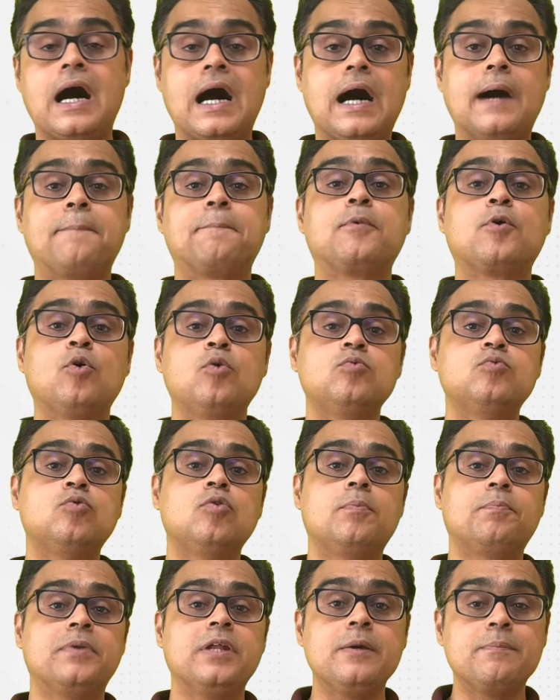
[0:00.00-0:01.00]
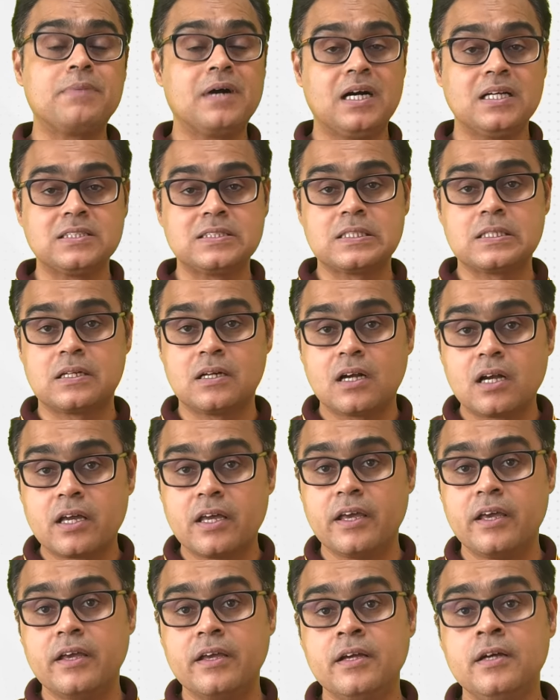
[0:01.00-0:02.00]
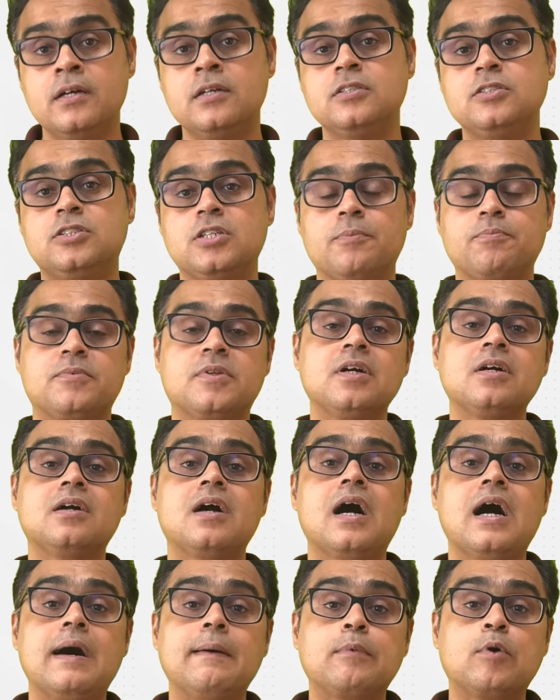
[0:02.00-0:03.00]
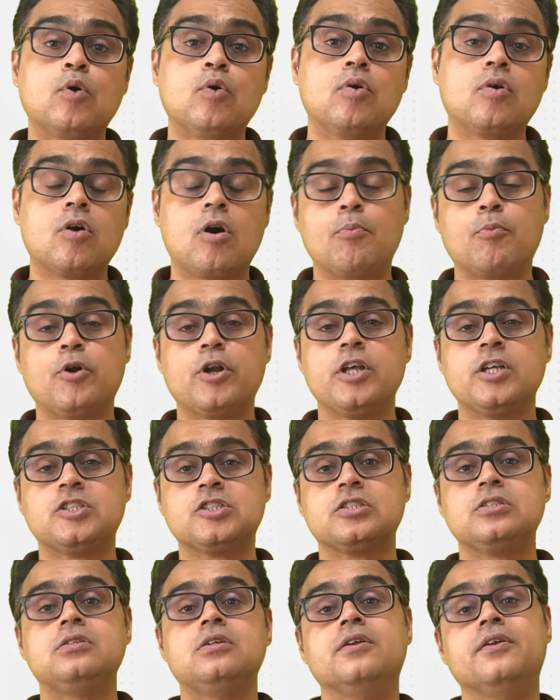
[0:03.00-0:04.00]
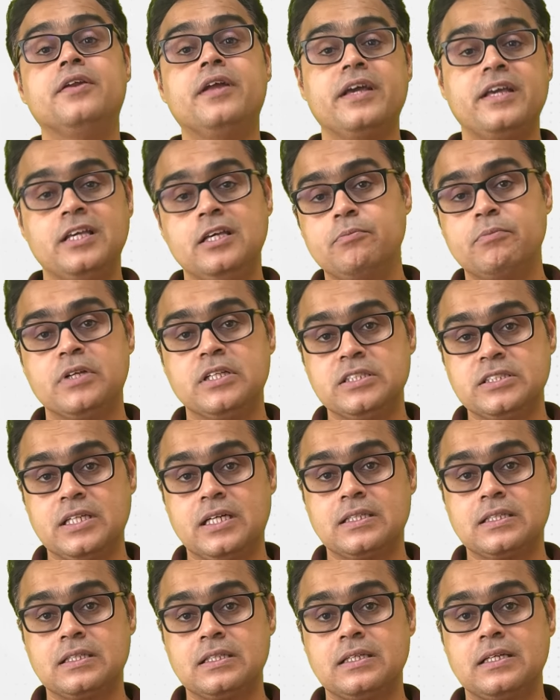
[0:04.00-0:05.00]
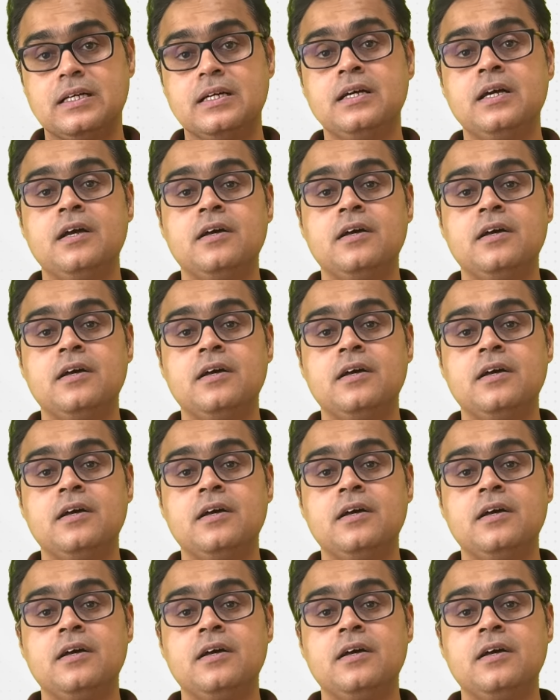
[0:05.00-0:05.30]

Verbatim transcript: आपको वो अपने पास रखें जब तक आपको अकोमोडेशन नहीं मिल जाती है